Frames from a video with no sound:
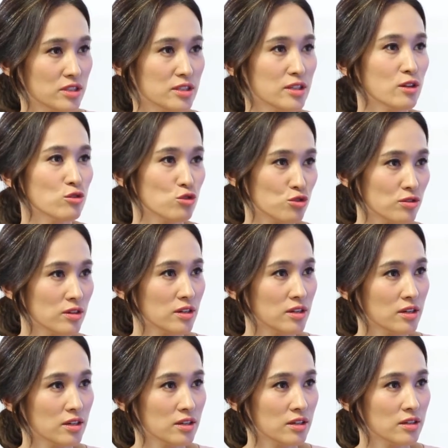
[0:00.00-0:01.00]

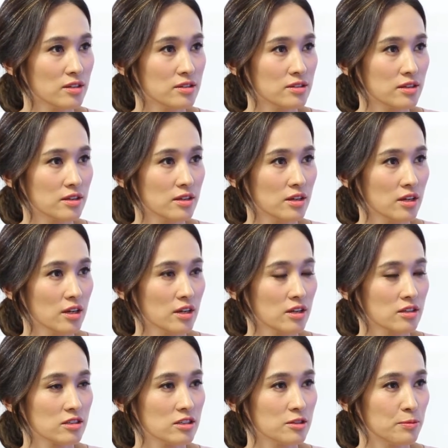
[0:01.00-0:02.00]
지난주에 이제
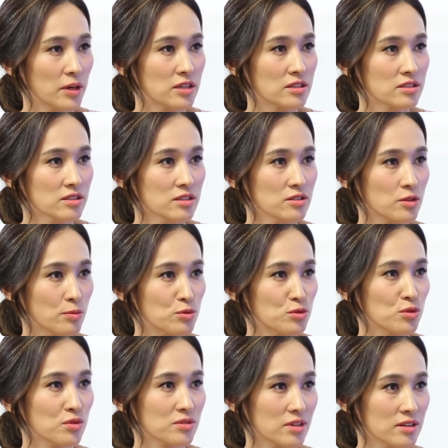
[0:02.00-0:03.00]
그 백신
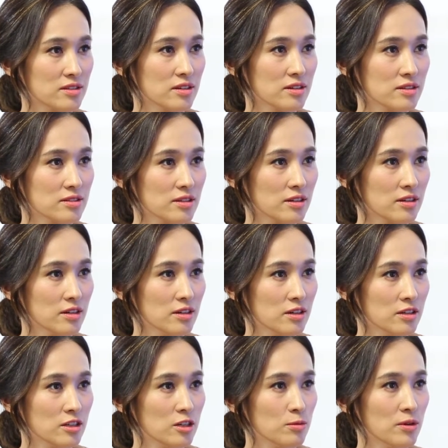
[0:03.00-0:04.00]
접종
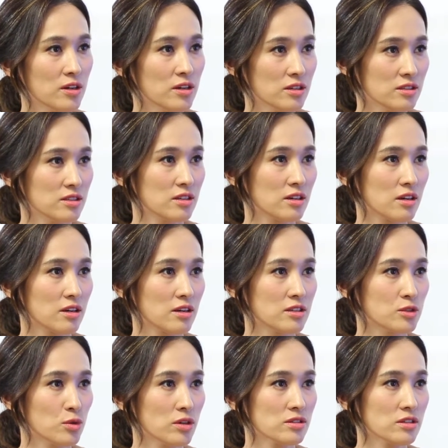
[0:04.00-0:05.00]
대상자가
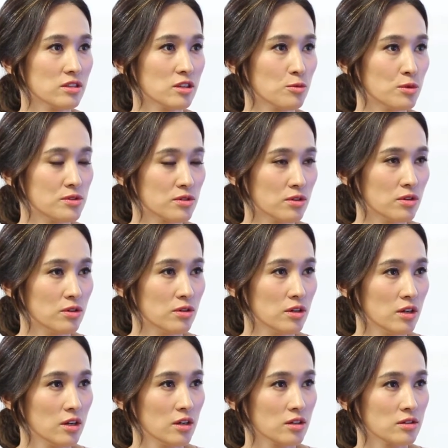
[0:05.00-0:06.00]
일반인에게까지 확대되면서
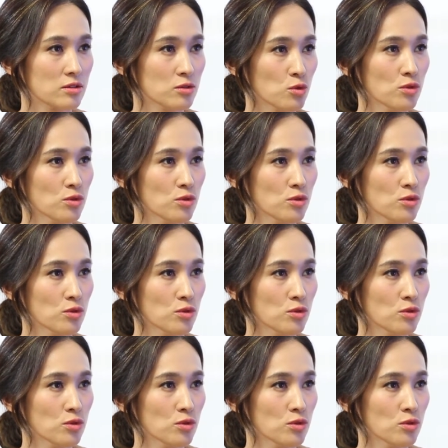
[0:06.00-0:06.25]
그